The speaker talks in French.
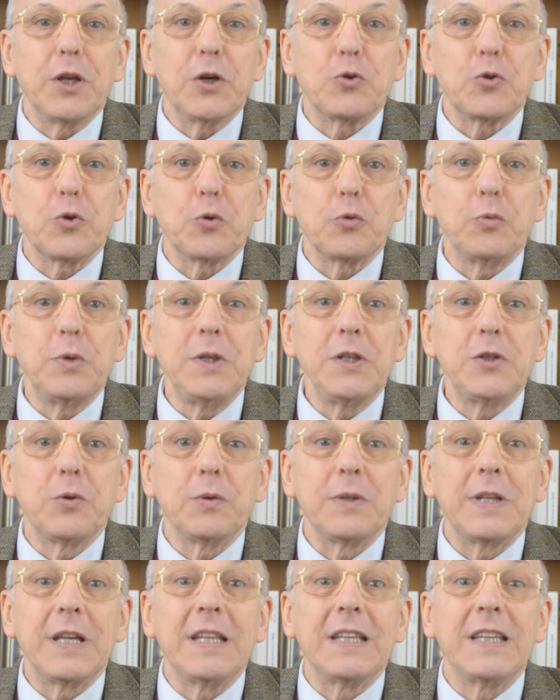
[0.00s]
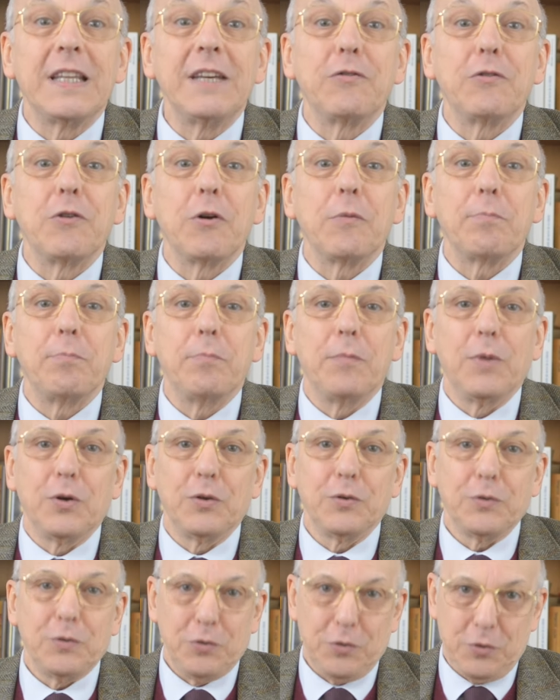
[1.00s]
aujourd'hui sont des
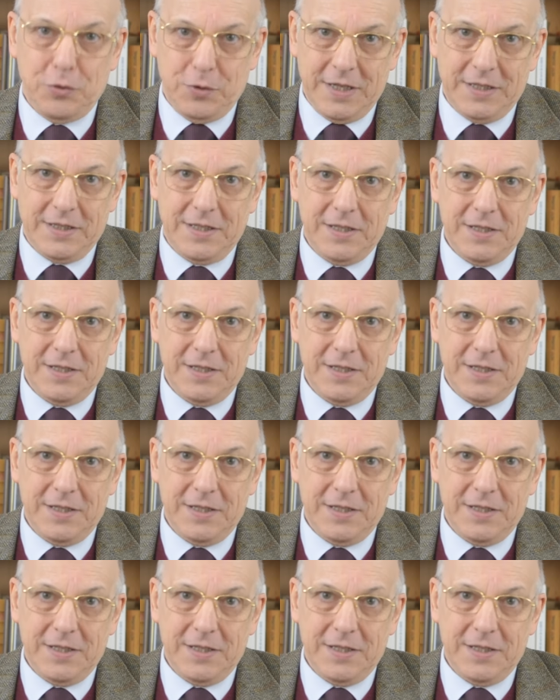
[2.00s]
développements de cette